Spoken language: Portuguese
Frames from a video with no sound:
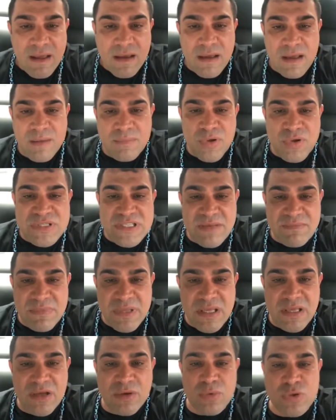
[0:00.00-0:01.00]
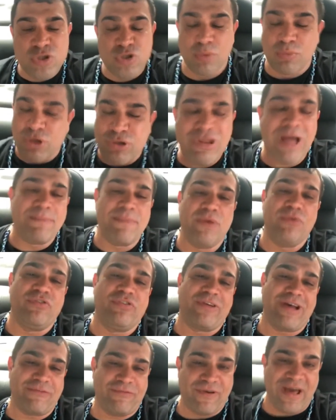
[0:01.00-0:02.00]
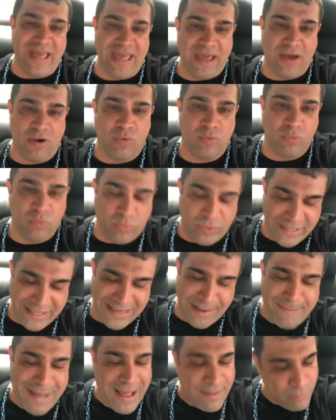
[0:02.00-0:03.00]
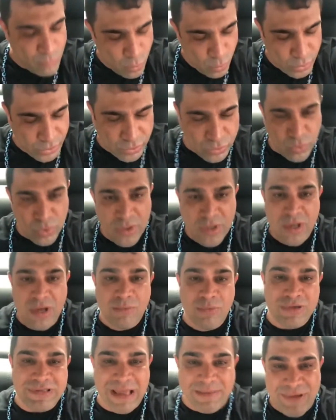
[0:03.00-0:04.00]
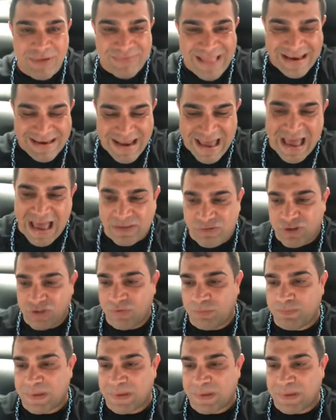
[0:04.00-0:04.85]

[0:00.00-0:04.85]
É, meus amigos, sou muito amigo de Rafael, William, mas muito, muito amigo da Nádia.